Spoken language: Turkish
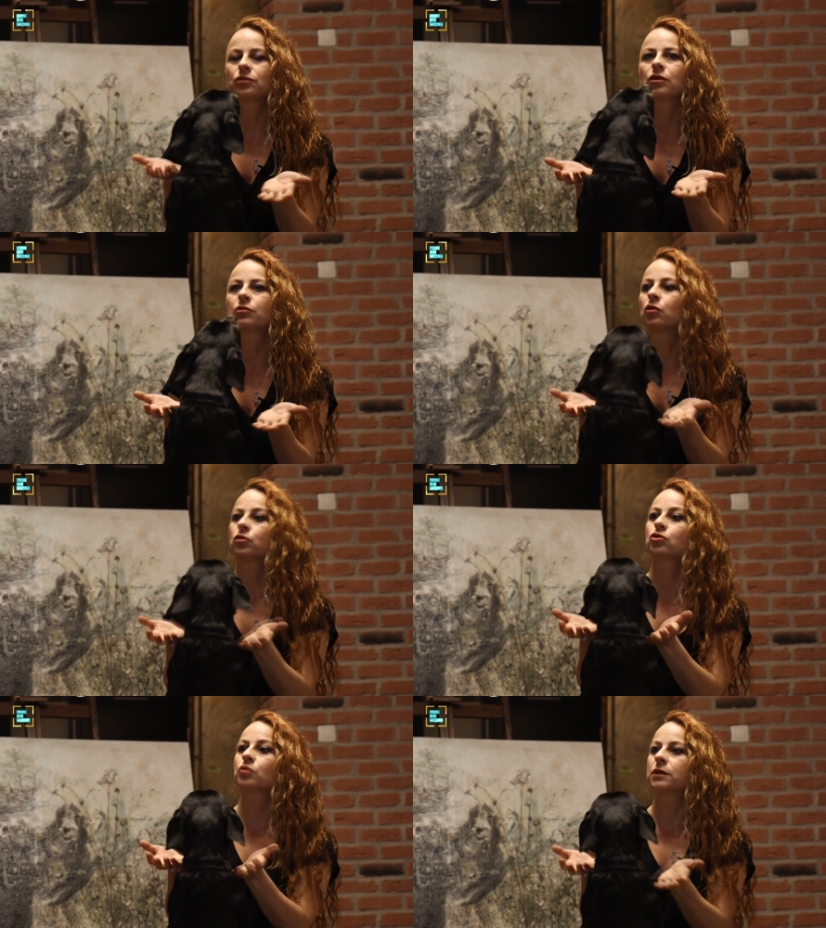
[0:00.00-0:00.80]
nasıl söyleyeyim
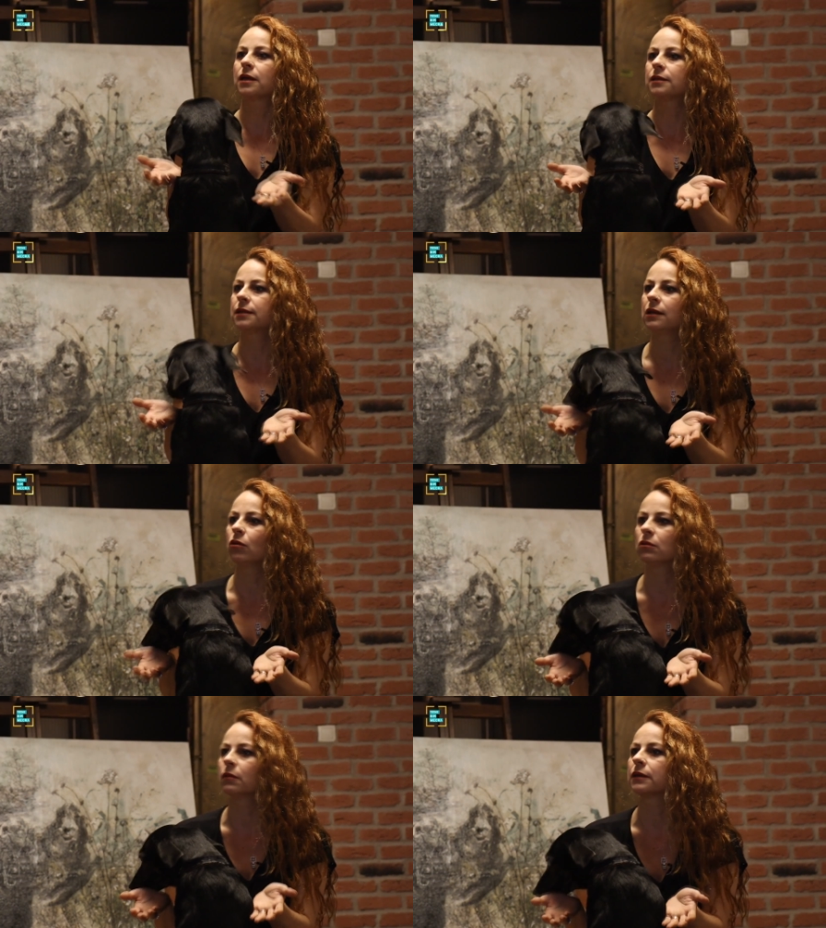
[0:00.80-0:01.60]
konuşmadan, dil
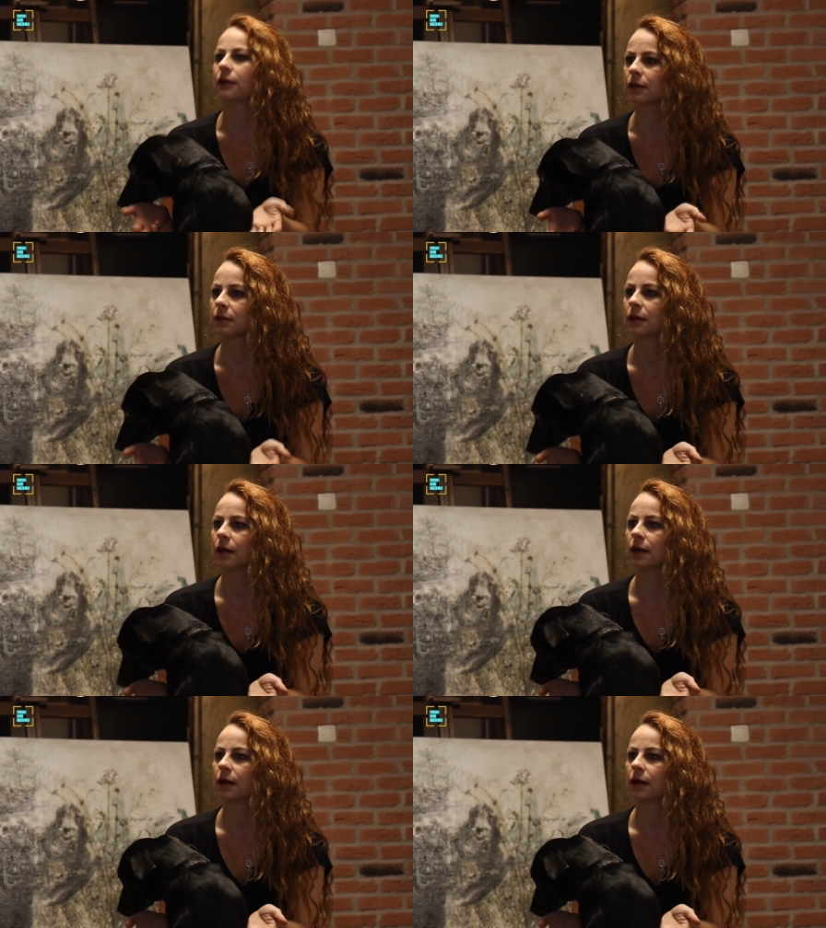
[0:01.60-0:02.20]
olmadan